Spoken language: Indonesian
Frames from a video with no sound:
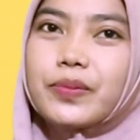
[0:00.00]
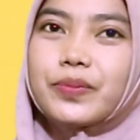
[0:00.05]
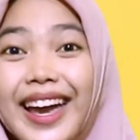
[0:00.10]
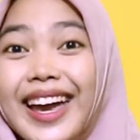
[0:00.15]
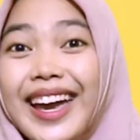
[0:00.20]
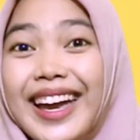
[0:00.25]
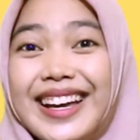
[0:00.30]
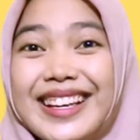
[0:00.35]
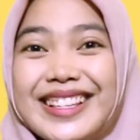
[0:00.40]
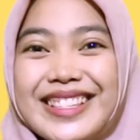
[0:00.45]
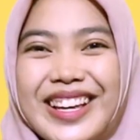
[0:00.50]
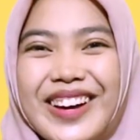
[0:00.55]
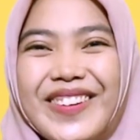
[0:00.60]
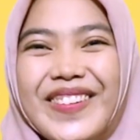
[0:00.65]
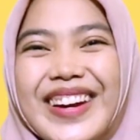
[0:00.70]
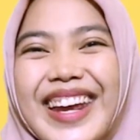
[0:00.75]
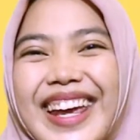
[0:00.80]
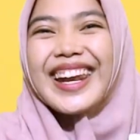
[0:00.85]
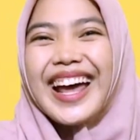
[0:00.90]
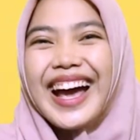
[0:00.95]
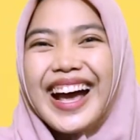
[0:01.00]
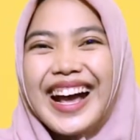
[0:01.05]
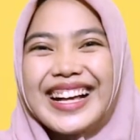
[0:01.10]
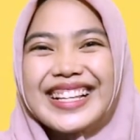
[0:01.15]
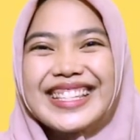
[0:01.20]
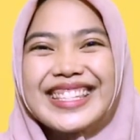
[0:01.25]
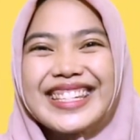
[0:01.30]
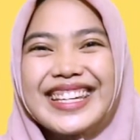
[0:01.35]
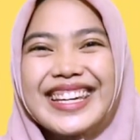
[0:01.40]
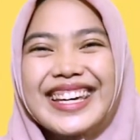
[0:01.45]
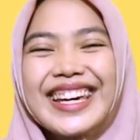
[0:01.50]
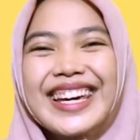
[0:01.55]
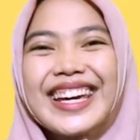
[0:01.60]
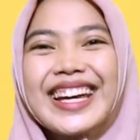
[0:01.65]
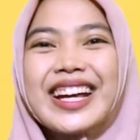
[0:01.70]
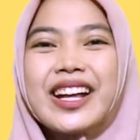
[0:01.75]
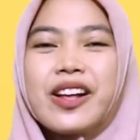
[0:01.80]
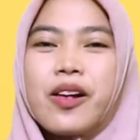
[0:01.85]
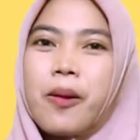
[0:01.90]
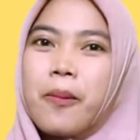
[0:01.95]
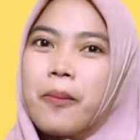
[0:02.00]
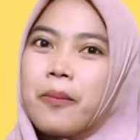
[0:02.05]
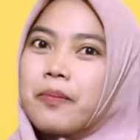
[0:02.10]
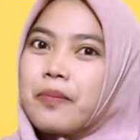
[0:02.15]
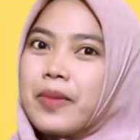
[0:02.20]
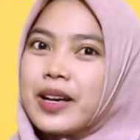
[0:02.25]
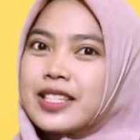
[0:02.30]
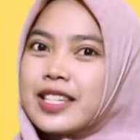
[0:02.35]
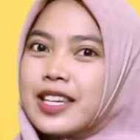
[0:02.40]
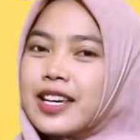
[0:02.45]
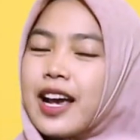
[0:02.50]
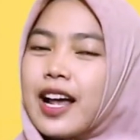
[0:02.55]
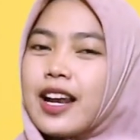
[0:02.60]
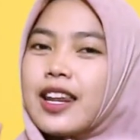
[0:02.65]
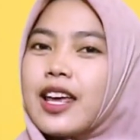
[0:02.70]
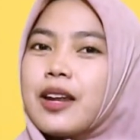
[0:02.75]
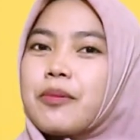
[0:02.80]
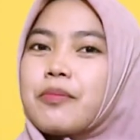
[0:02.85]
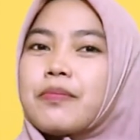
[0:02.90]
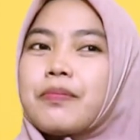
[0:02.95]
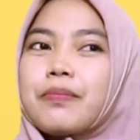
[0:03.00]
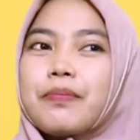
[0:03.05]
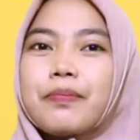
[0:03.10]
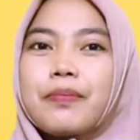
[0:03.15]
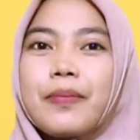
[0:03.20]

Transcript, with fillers: Eh, Saurian Aci. Pasti kalian